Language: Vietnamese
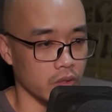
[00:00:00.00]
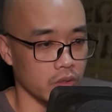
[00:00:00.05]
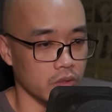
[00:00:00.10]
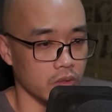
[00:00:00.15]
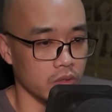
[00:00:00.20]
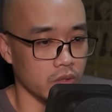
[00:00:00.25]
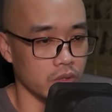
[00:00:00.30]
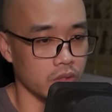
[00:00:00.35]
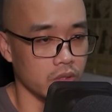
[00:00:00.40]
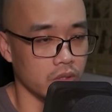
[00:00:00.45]

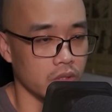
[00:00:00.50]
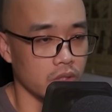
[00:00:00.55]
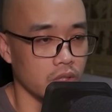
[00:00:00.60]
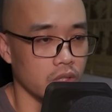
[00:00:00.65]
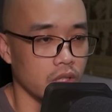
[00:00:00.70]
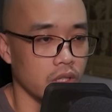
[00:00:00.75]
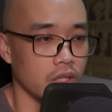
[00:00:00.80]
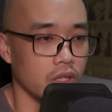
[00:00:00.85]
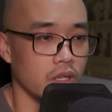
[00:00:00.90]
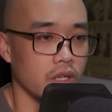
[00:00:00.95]
Nhưng mà
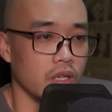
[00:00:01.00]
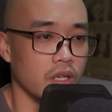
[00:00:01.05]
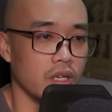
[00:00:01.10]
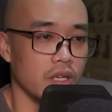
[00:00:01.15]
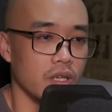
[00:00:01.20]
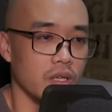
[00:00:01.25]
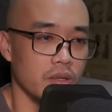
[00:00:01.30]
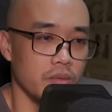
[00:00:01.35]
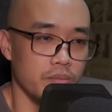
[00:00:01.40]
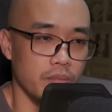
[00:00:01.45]
hành tỉnh Hắc
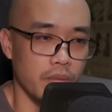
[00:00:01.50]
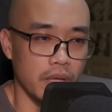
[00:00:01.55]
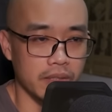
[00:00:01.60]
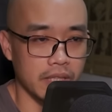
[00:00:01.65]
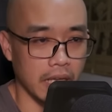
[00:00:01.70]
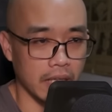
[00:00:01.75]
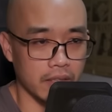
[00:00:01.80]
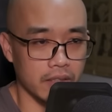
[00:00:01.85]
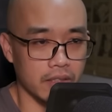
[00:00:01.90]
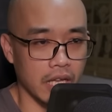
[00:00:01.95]
Hà
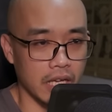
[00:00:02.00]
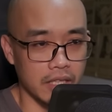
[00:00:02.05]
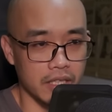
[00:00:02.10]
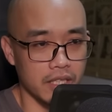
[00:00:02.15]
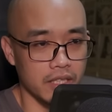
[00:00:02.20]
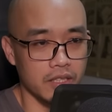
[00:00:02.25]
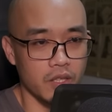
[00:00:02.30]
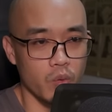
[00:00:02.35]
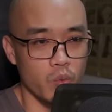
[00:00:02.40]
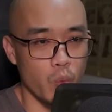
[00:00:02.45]
lại là vùng đất
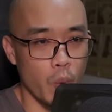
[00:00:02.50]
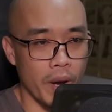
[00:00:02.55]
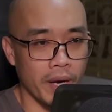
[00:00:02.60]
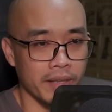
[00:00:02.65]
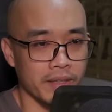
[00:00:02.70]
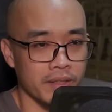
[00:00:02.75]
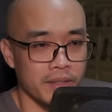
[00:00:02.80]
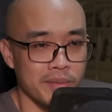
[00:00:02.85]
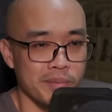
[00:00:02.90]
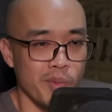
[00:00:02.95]
giáp ranh
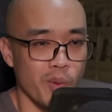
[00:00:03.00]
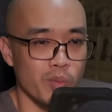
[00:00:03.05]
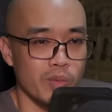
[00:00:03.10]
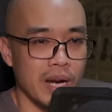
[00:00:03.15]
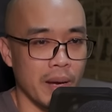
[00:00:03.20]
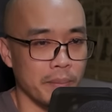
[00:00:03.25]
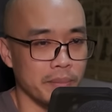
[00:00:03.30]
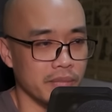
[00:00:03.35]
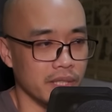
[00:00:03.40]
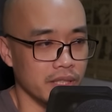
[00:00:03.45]
giữa Tây
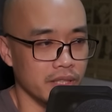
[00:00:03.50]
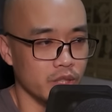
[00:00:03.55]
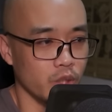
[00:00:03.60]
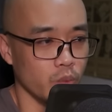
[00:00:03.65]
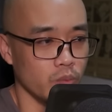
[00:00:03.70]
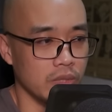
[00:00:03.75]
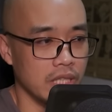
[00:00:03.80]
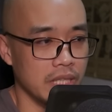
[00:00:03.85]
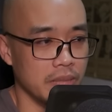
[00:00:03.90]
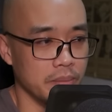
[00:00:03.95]
Hạ với
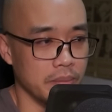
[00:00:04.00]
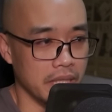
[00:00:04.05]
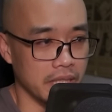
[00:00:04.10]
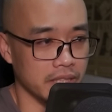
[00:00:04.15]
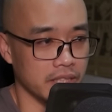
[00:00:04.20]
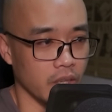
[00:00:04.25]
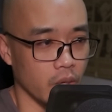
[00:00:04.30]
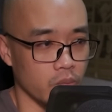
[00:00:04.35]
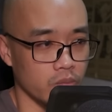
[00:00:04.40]
Đại Tần Quốc.